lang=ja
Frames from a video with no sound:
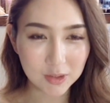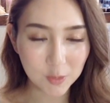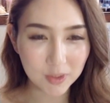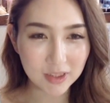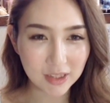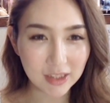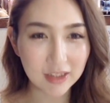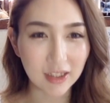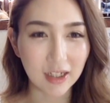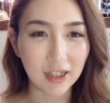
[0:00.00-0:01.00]
ずごめんなさいっ
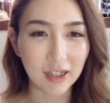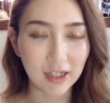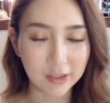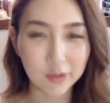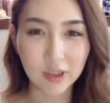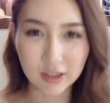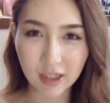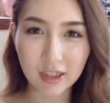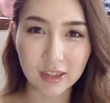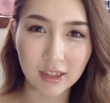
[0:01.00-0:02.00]
て。はい、これ
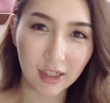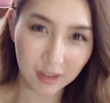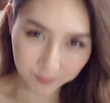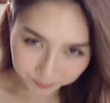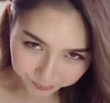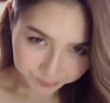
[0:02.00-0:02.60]
で1回、